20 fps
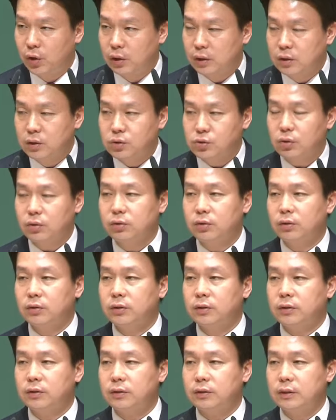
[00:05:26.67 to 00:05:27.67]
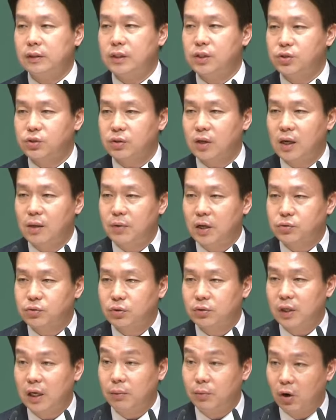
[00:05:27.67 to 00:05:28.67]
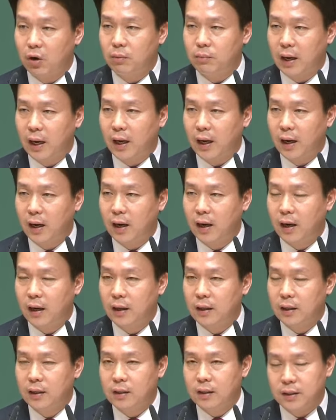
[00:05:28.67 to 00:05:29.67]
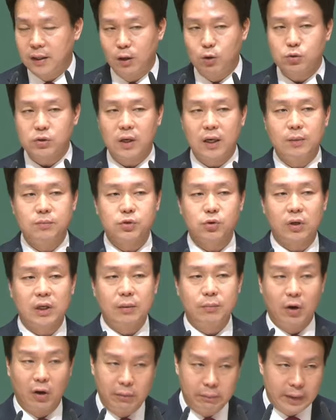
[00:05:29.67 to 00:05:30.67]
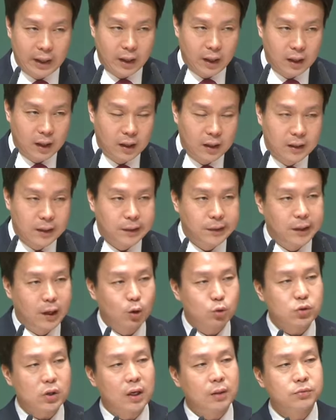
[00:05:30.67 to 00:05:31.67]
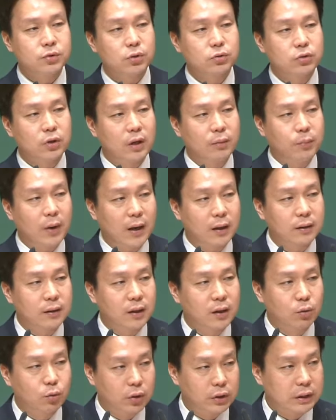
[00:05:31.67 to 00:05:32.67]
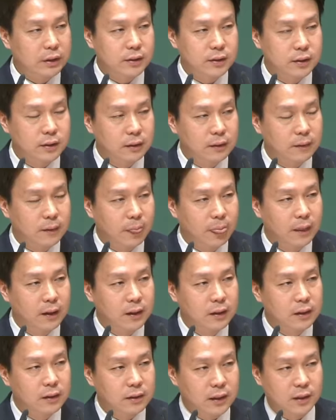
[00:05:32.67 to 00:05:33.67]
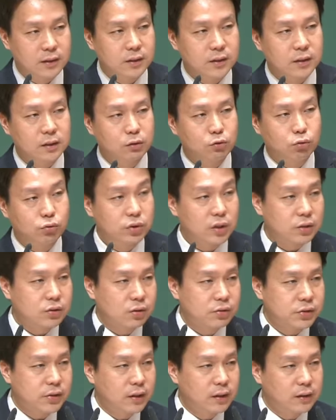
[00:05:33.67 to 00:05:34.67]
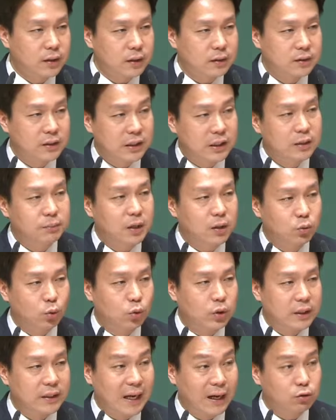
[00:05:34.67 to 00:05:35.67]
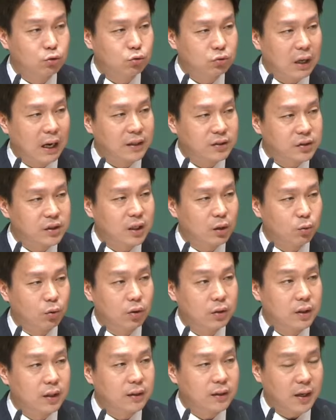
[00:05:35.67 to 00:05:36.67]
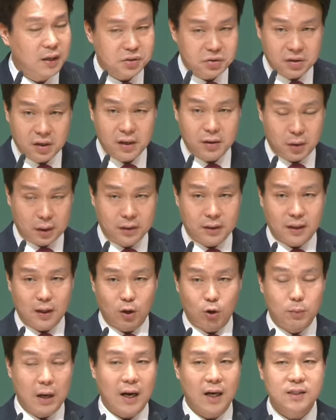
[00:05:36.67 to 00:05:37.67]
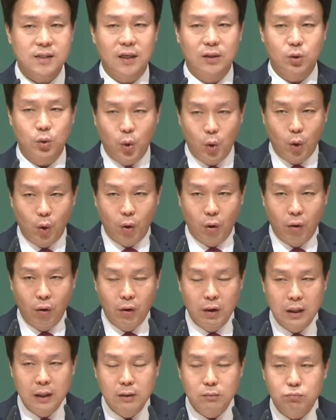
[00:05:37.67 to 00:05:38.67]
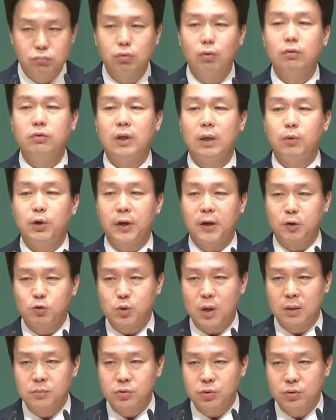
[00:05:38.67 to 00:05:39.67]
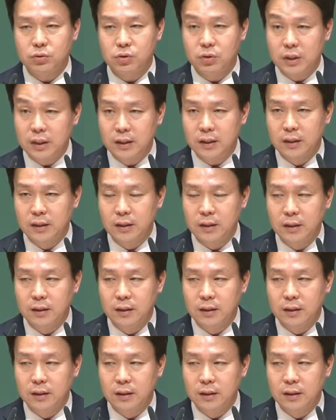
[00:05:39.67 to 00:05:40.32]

성경은 이스라엘 백성들의 멸망, 예루살렘 성의 멸망, 예루살렘 성전의 파괴의 원인을 단지 국제 정세에 따른 힘의 논리, 약육 강식의 원리에 따라서 그렇게 됐다라고 말하지 않고 무엇 때문에 예루살렘 성전이